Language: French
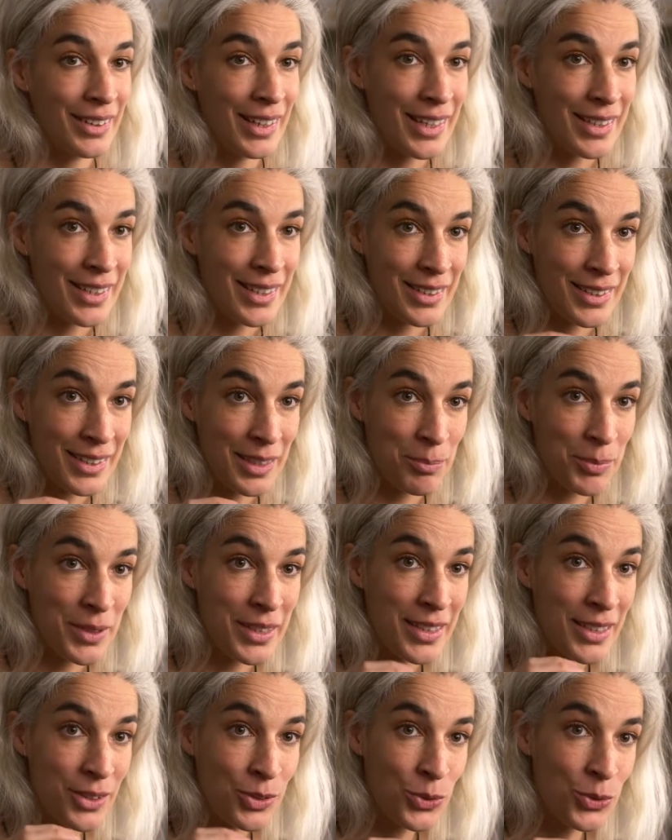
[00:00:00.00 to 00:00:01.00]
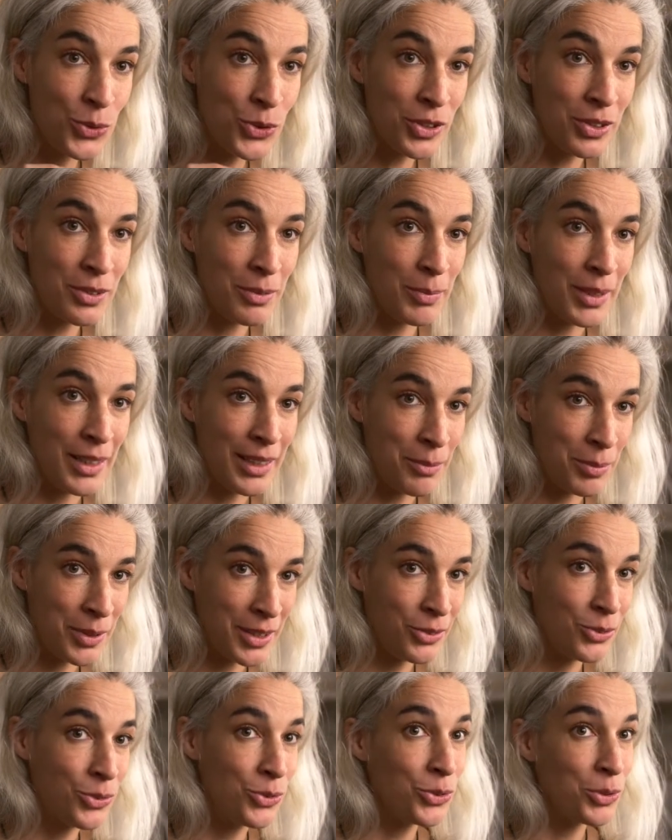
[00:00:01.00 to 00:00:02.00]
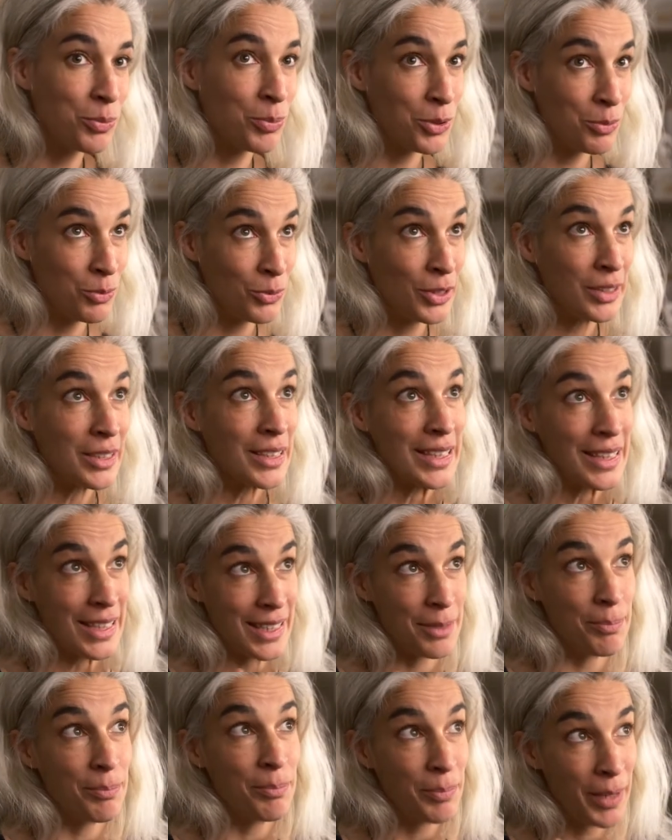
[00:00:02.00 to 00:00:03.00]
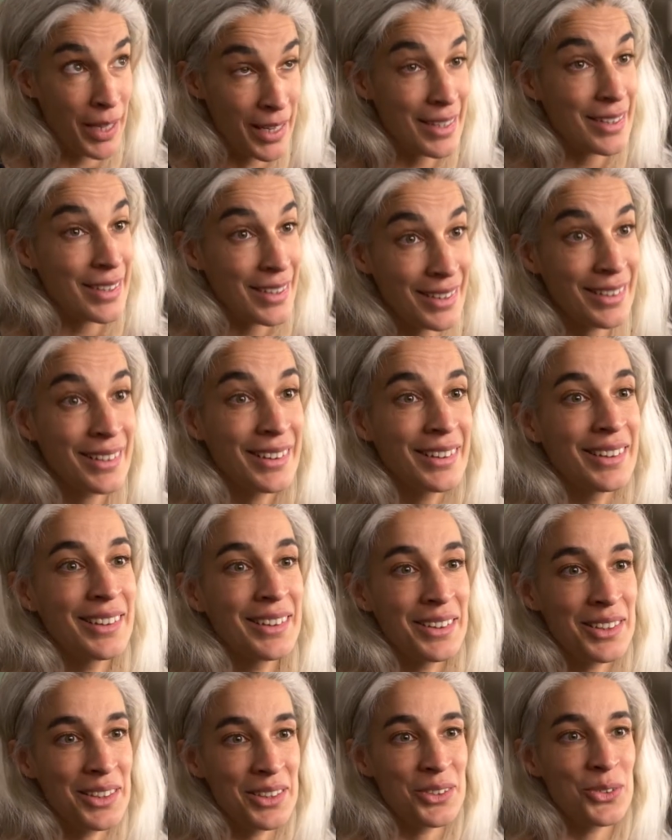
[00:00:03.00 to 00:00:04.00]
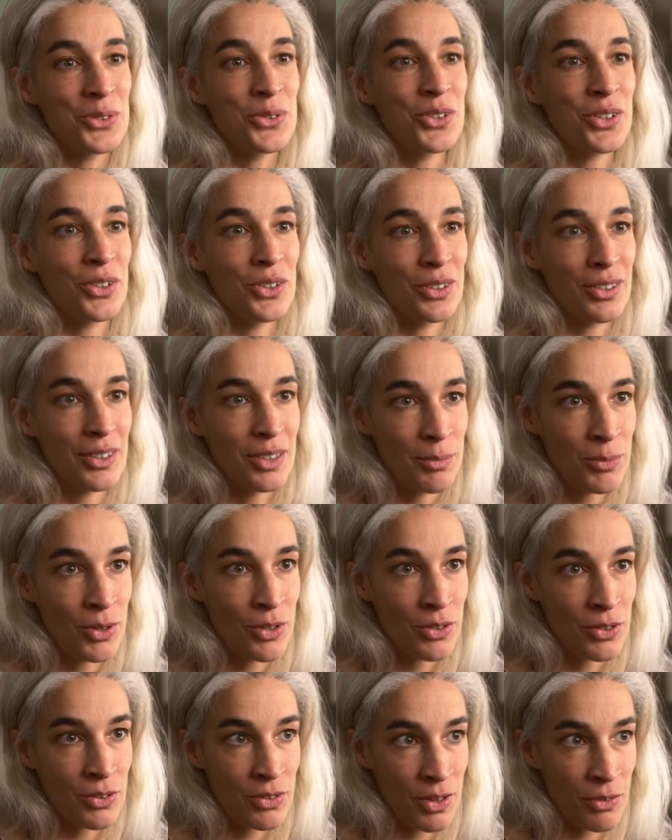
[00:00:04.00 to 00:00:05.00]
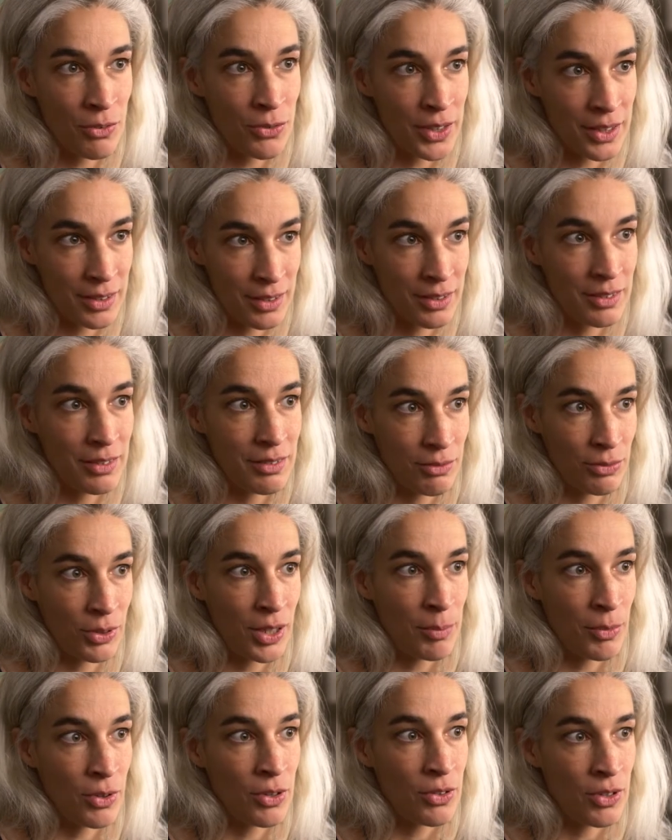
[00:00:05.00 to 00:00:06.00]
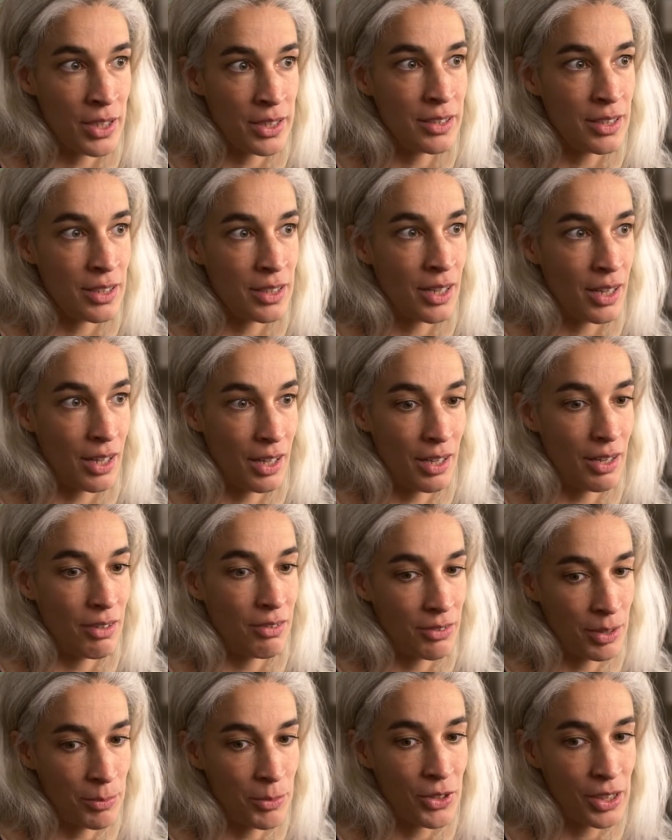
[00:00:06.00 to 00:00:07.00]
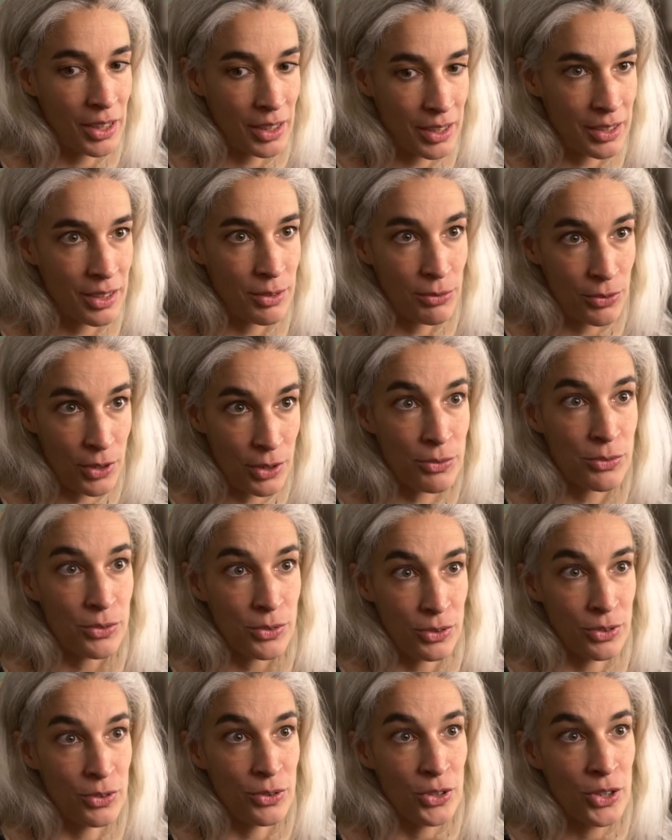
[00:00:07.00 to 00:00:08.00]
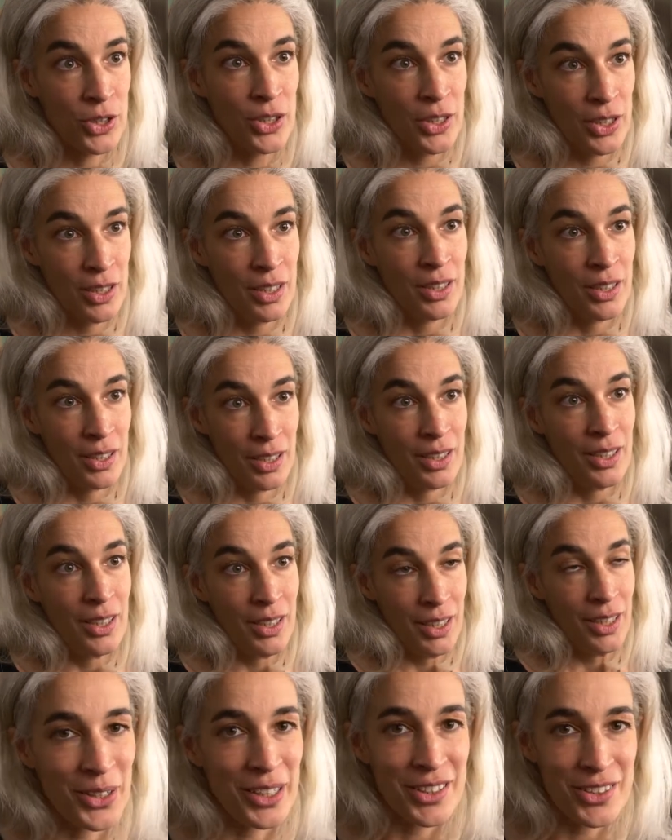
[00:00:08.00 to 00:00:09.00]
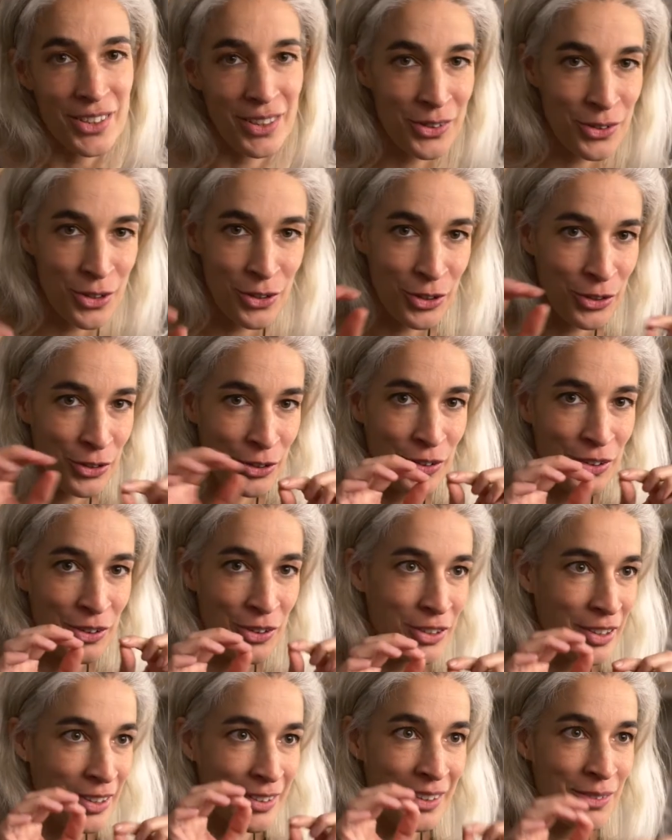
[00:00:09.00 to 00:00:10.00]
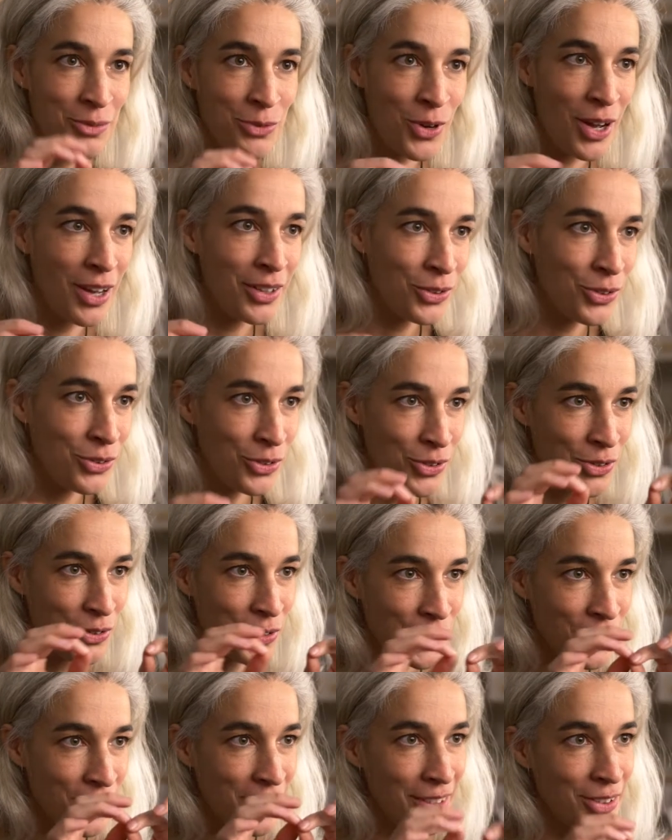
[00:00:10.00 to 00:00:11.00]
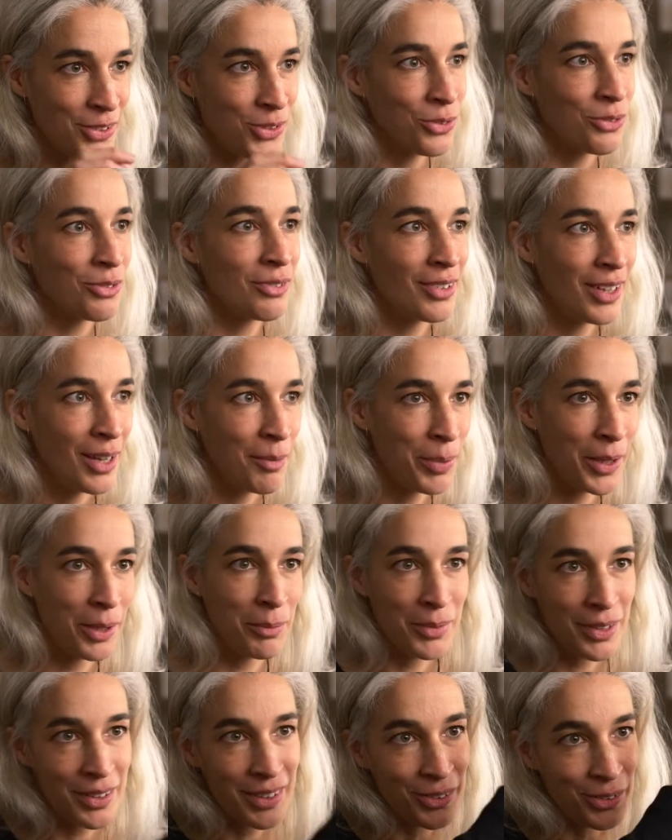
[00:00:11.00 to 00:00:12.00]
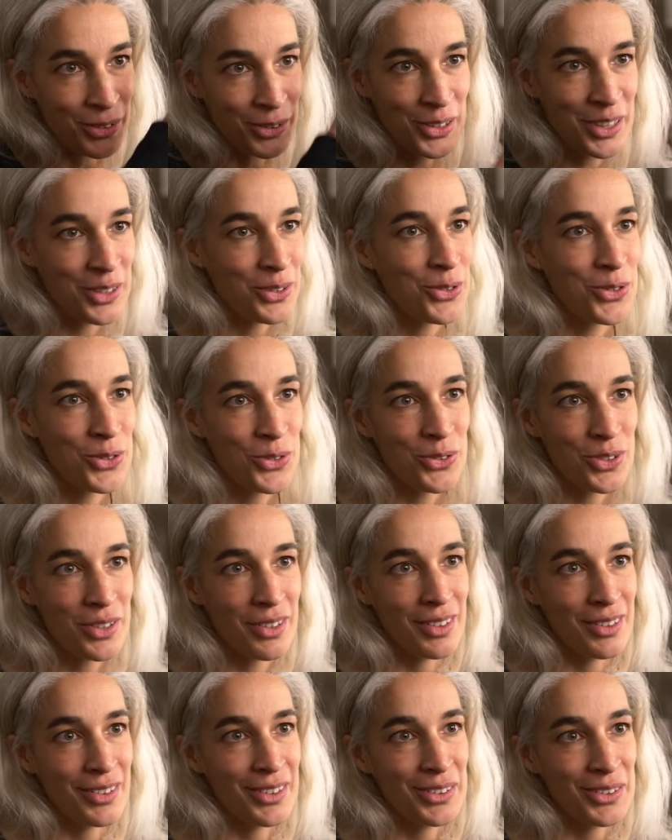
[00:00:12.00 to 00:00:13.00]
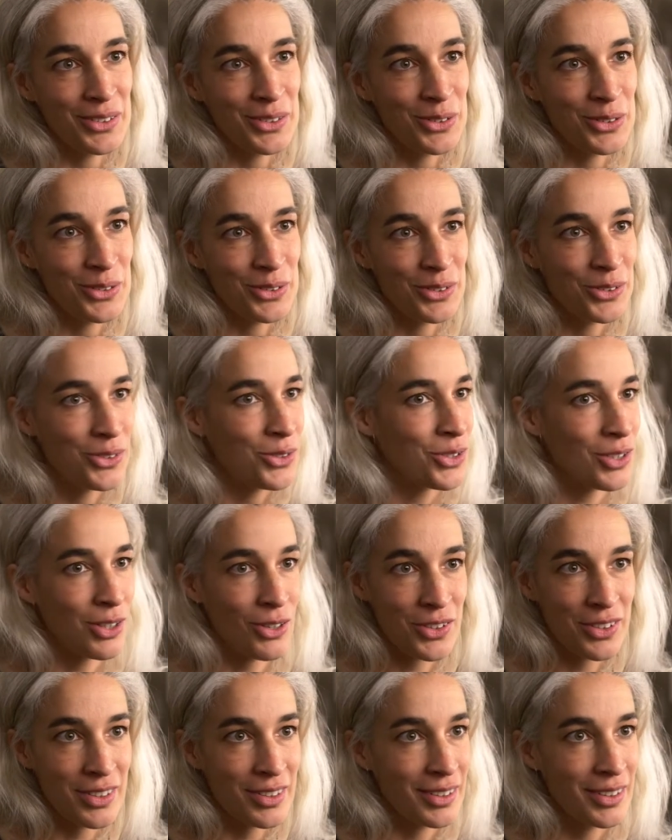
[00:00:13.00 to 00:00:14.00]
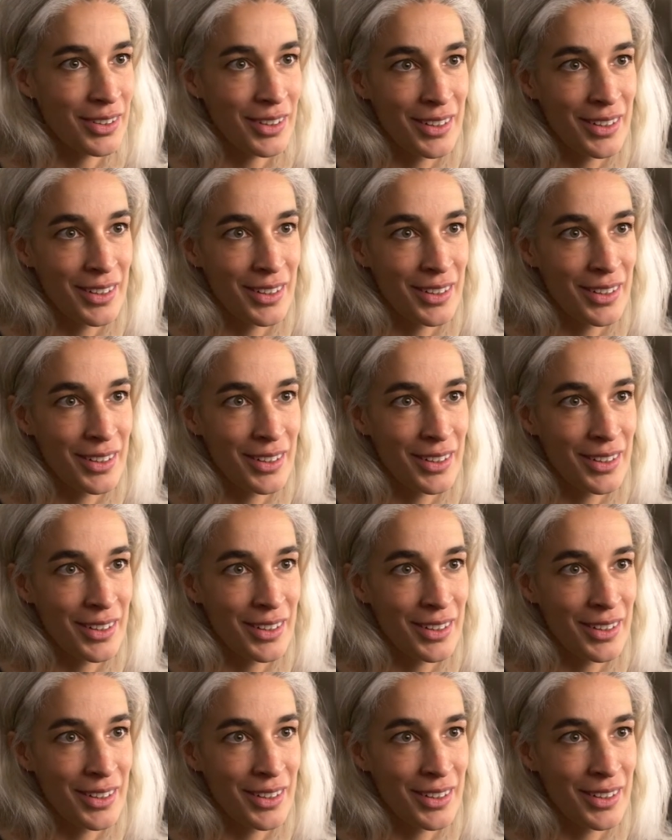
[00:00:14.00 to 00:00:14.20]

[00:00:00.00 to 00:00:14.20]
et c'est ces petites gouttes, mais les petites gouttes, pour moi, c'est pas assez. Et donc, euh, comment, en fait, vraiment aider à vraiment créer des fleuves j'adore connecter, voir qu'une connexion a permis quelque chose de, se lancer.